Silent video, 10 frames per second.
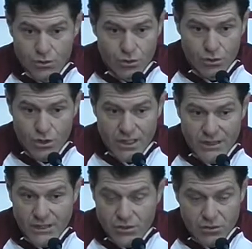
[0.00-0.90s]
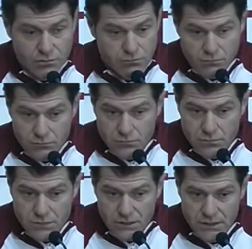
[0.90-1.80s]
lo que han dicho
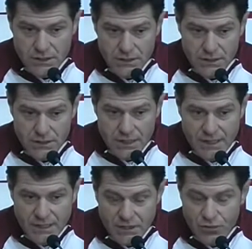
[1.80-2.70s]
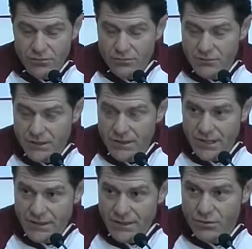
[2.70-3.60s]
y ahí está todo, eh,
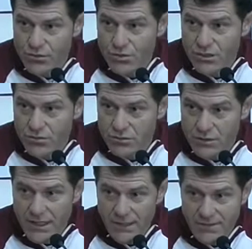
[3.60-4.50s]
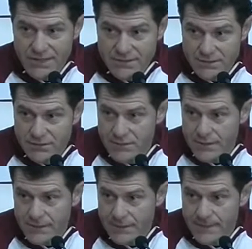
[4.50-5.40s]
ahí está todo dicho, nada más.
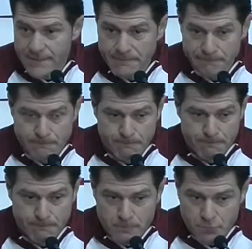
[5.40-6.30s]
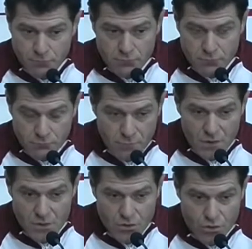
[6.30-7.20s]
Eh,
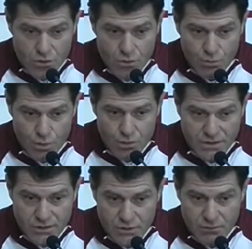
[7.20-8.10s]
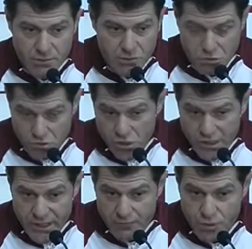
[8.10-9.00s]
yo vuelvo a decirte lo mismo, nos
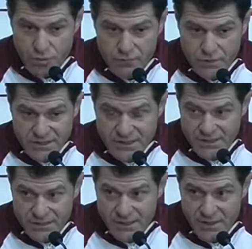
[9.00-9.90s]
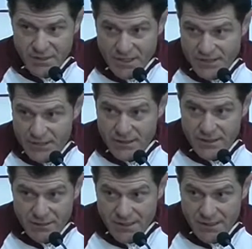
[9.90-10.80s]
creíamos con fuerza necesaria para seguir
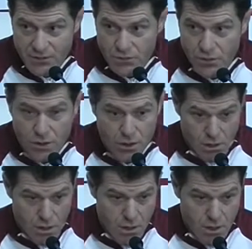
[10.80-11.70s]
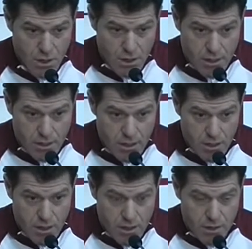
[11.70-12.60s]
trabajando,
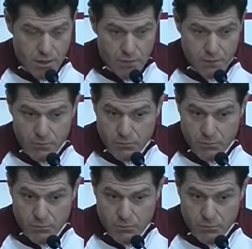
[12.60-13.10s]
eh,